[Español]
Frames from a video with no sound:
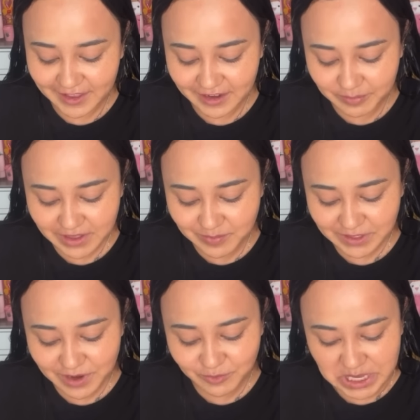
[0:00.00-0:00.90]
Y de repente
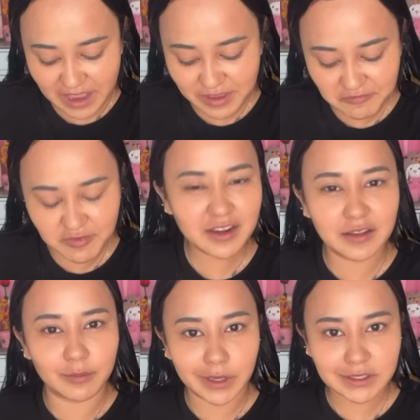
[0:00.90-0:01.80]
empieza una música bien
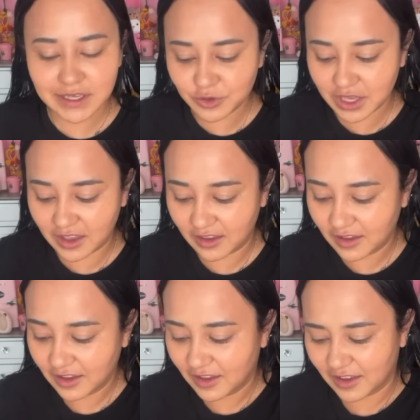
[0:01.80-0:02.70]
fuerte, amigas. Y yo dije,
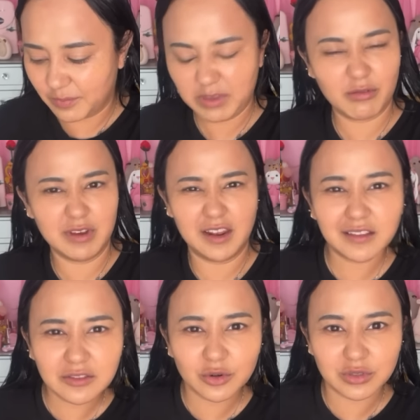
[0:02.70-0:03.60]
¿qué pedo con
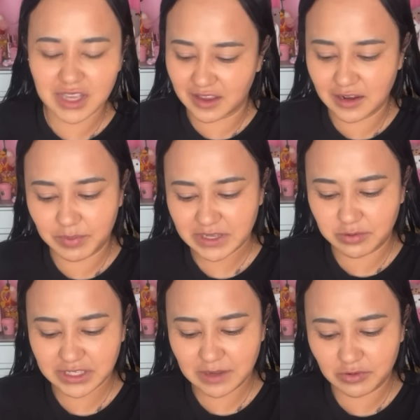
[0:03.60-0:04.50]
el antro? O sea, ¿qué le
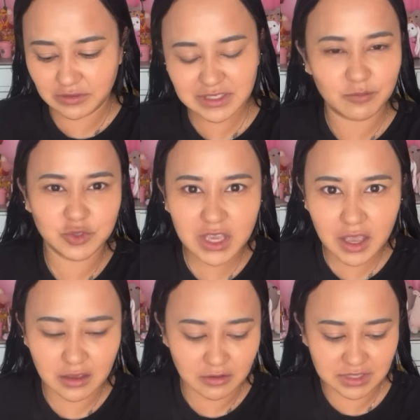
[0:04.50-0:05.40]
pasa? ¿Por qué está poniendo esa
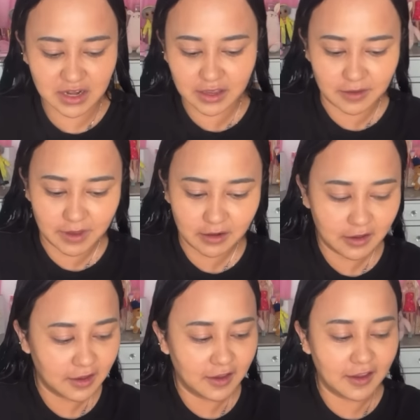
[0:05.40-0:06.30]
música? O sea, nada que ver.
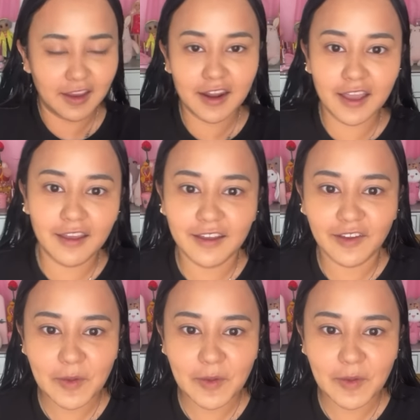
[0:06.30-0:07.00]
Era.